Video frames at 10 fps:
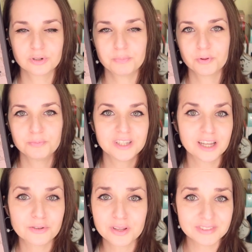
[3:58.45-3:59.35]
że
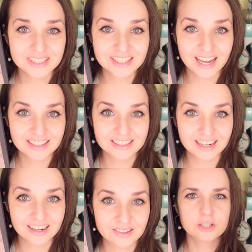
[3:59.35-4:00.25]
podmieniano nawet
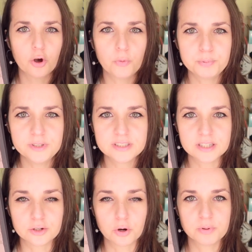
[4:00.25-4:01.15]
zdania. Te
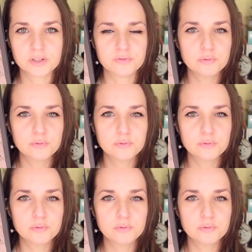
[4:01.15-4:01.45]
opisy kobiet